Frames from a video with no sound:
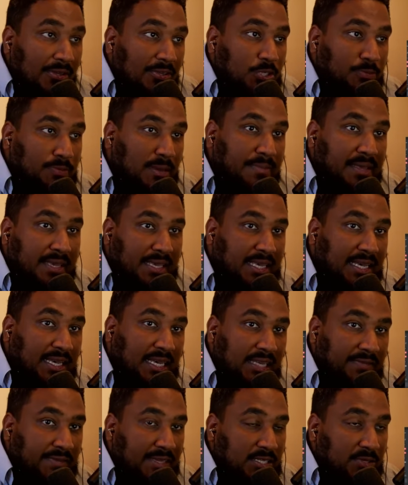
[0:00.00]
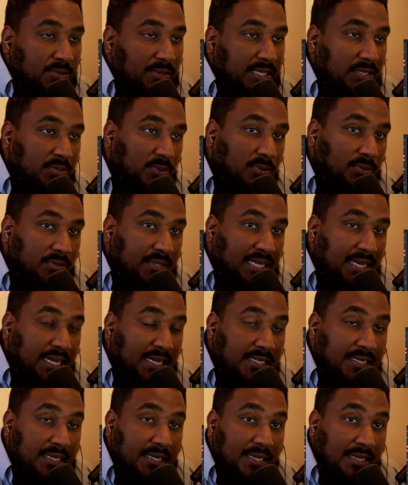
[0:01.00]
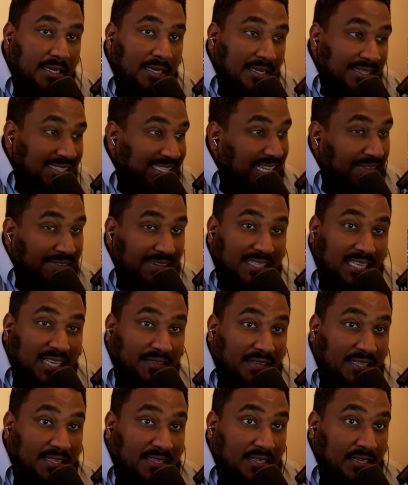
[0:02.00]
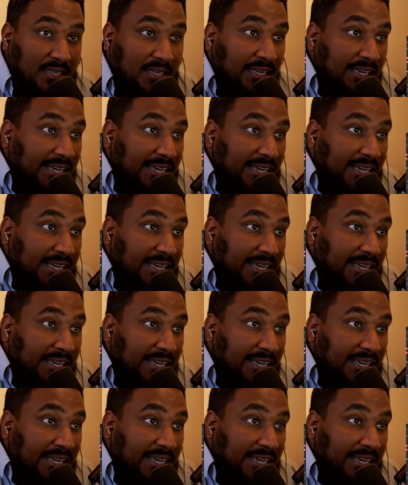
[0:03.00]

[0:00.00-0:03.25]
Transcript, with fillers: tu m'as bien carré, vas-y on reste en contact, ça va très vite.